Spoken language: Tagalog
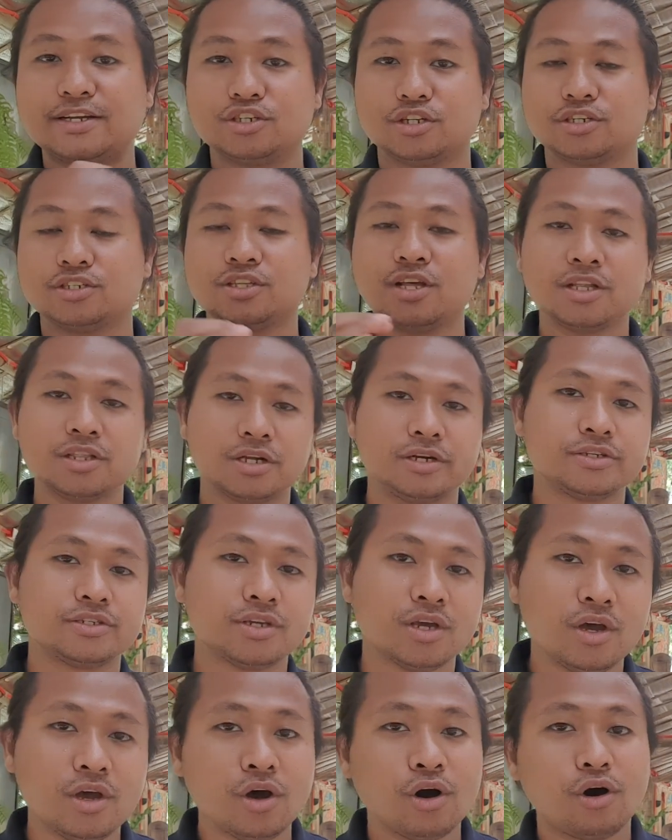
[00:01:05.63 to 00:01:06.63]
National Standards
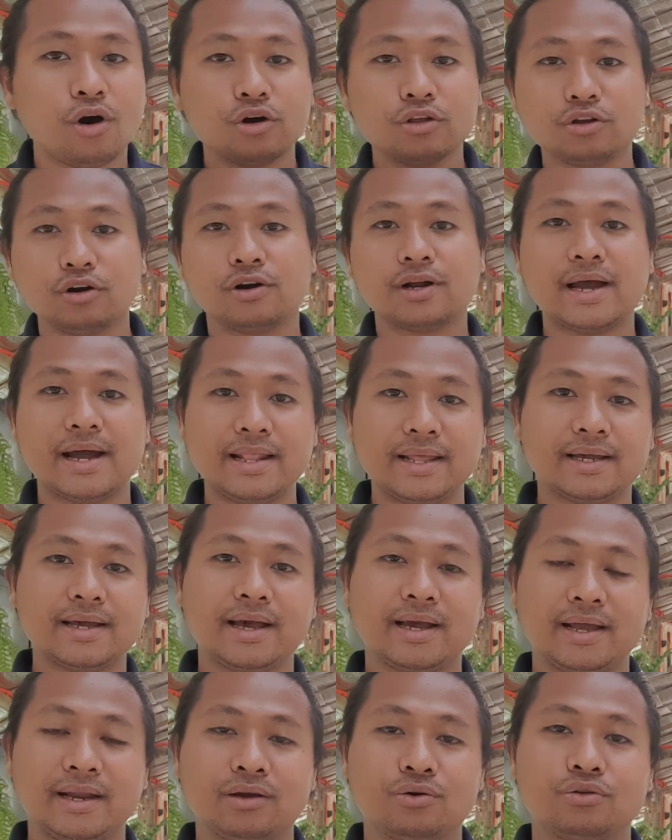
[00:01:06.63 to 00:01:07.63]
on Organic
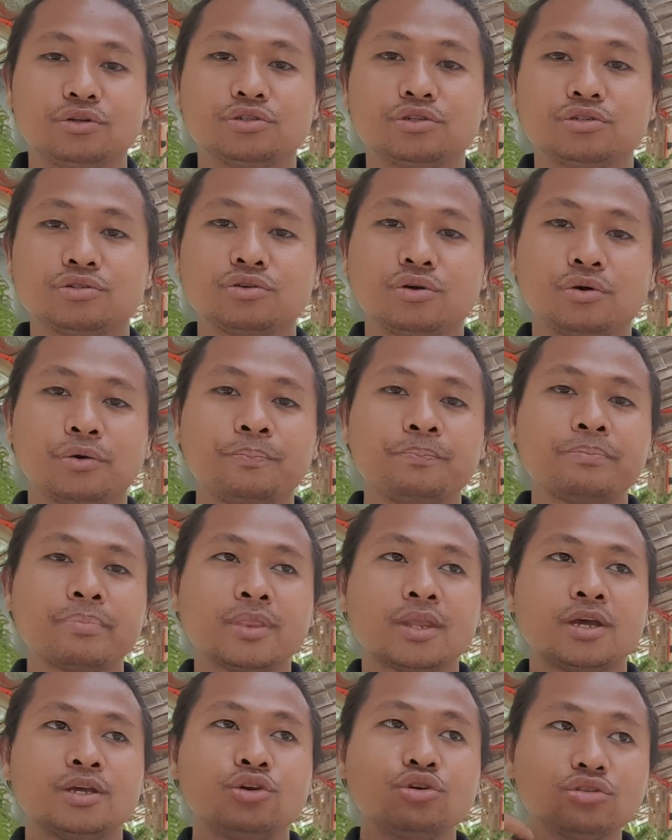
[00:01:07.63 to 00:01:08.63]
Agriculture. So,
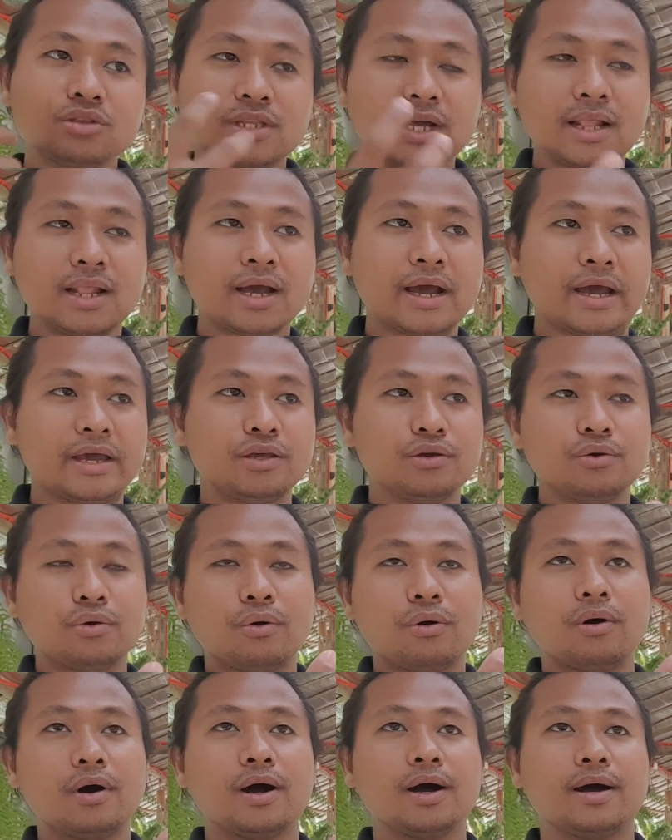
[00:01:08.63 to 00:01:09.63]
yun talaga
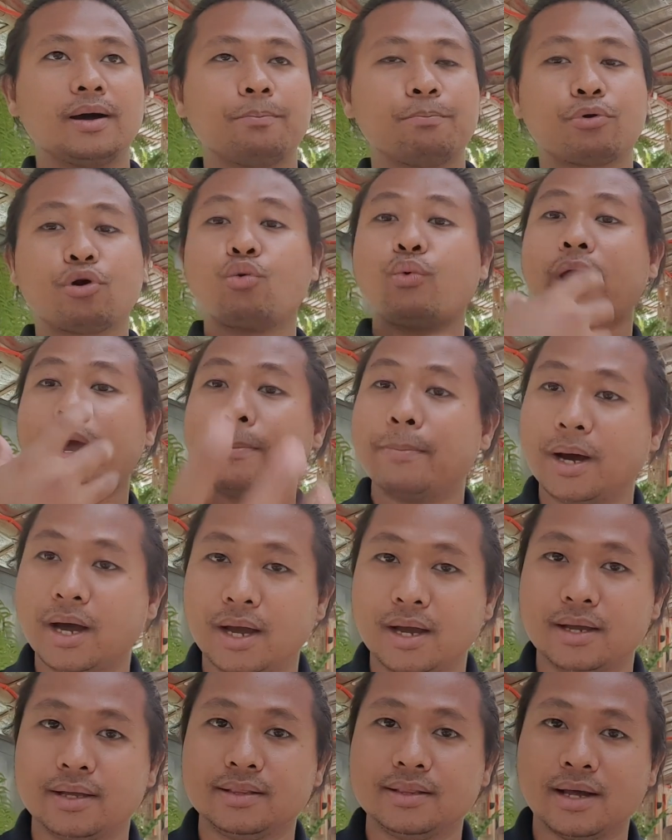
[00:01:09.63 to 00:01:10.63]
yung uh,
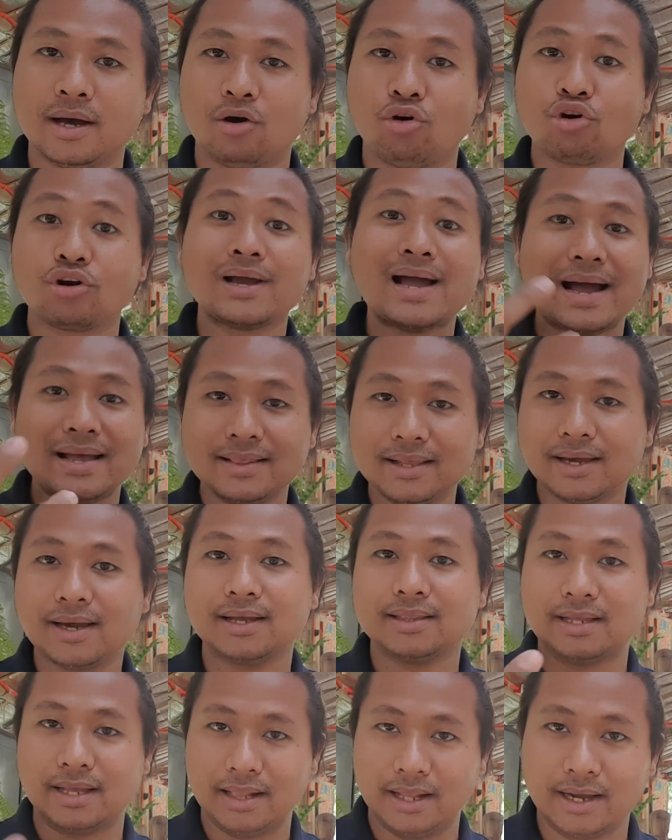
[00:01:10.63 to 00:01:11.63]
pruweba na organic
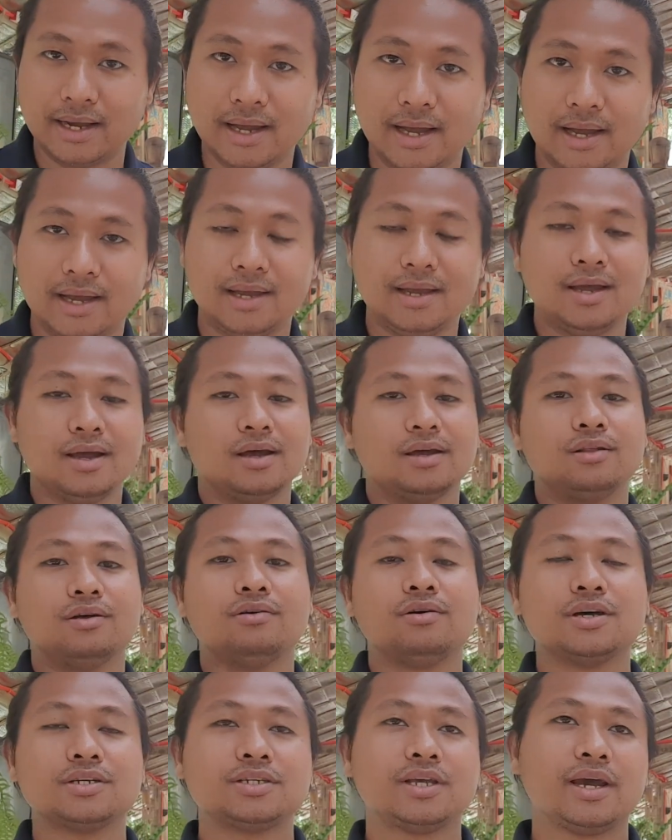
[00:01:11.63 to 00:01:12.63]
ka talaga No?
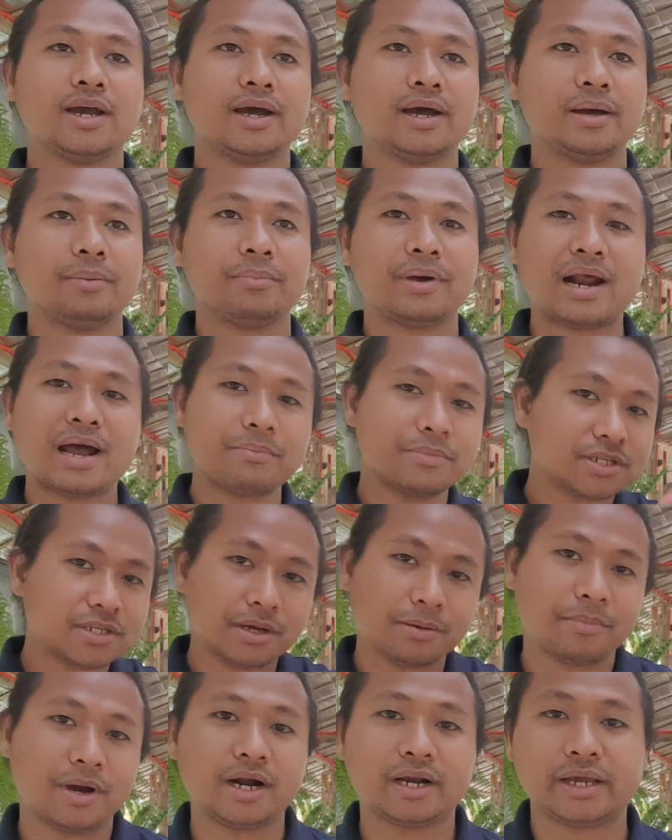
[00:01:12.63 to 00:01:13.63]
Kasi nga, marami
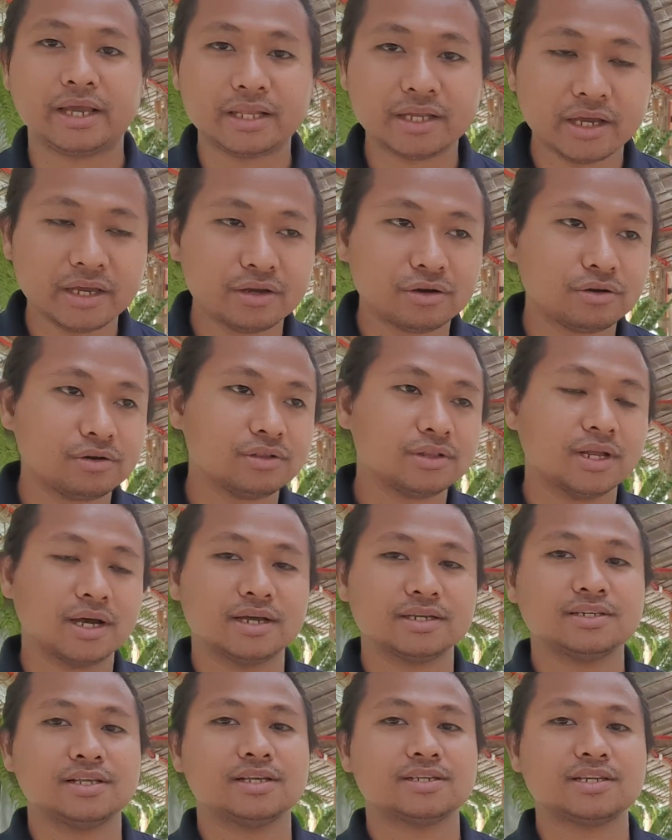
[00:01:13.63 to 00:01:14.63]
sa market ngayon na
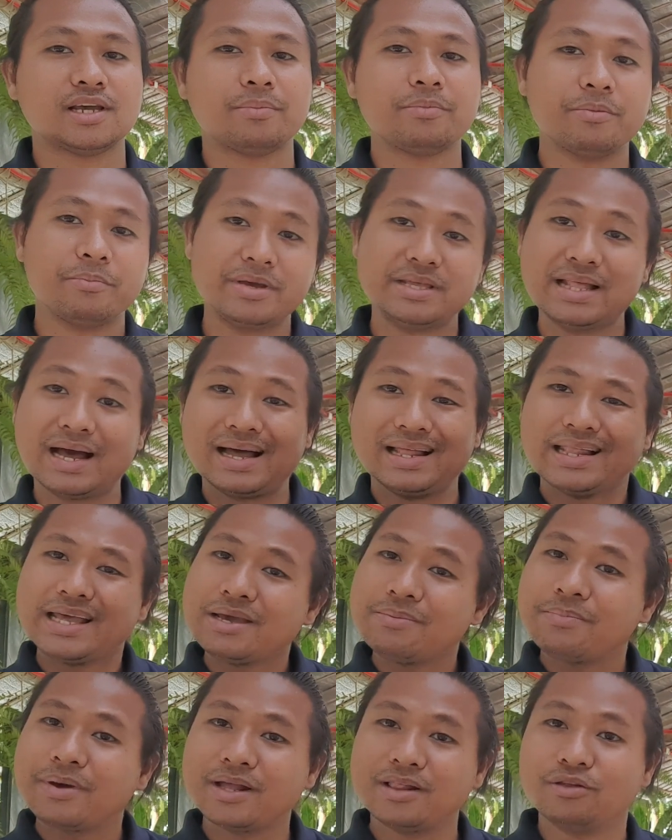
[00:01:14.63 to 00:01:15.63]
sinasabi may
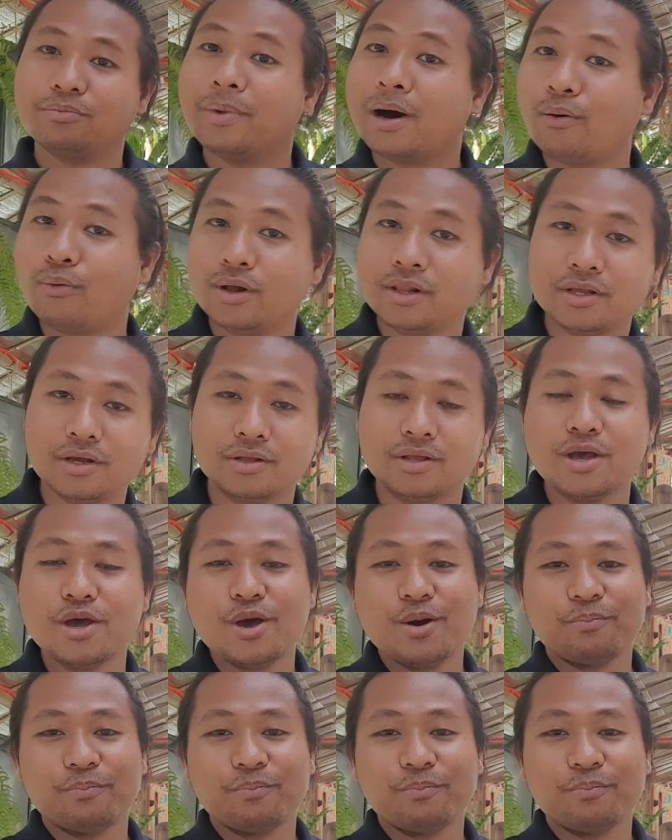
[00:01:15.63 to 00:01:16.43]
nakalabel, na bawal yun.